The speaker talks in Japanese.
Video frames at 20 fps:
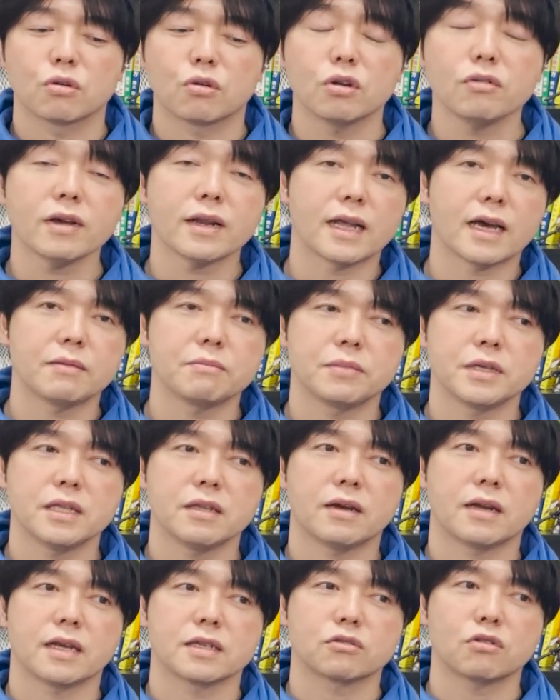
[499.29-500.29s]
これは難品
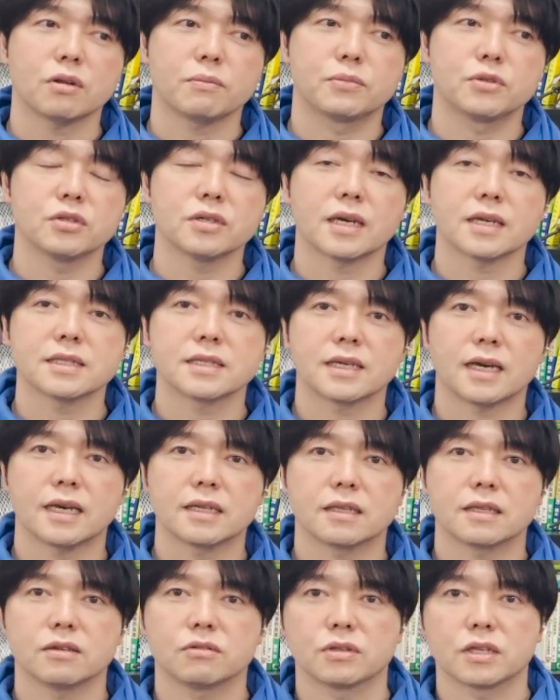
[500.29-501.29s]
ではない。これ分割
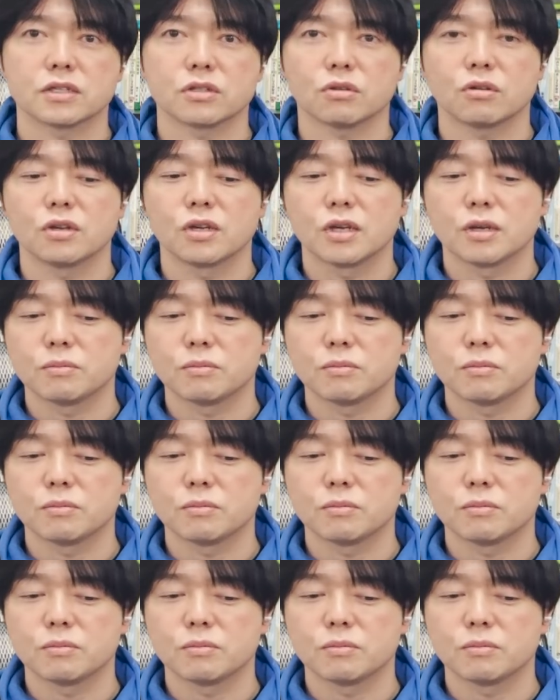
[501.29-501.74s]
買いって言うんですよ。